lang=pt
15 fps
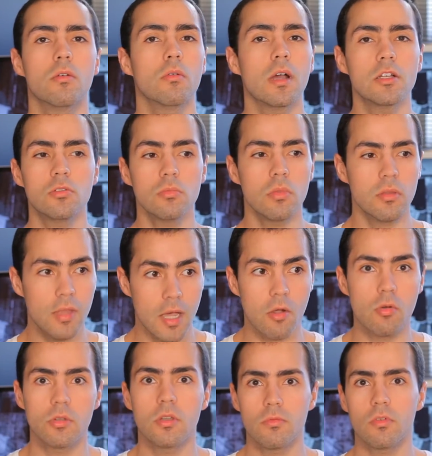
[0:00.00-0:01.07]
Eu acho um
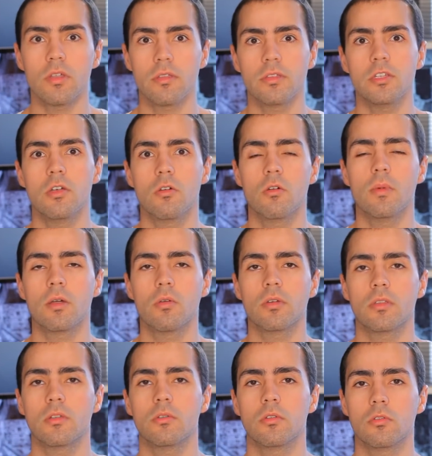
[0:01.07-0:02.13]
saco quando eu vou assistir alguma
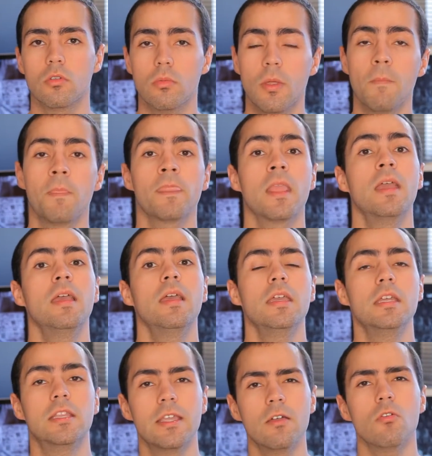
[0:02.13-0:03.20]
coisa no YouTube
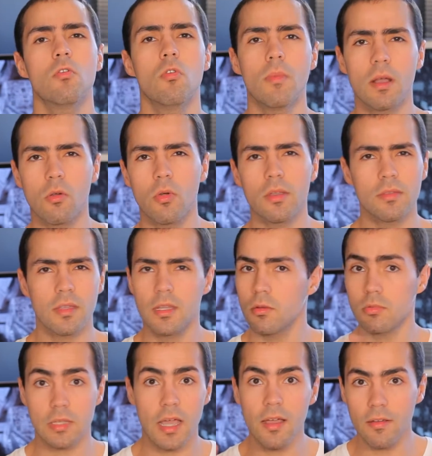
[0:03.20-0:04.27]
e tem alguma coisa que
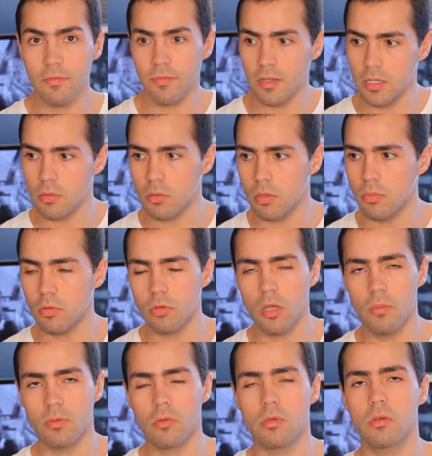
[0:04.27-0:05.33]
não tá falando sobre o
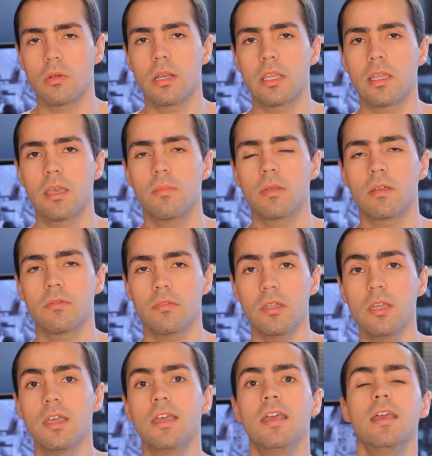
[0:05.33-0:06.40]
tópico que eu cliquei para
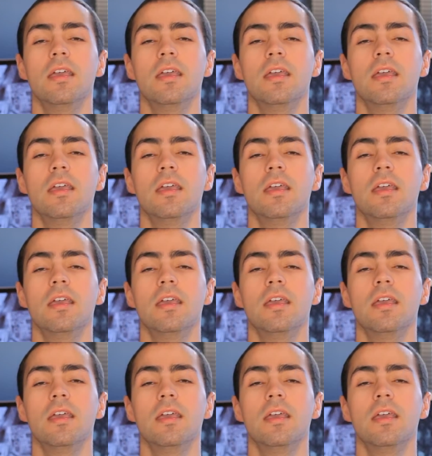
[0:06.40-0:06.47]
ver.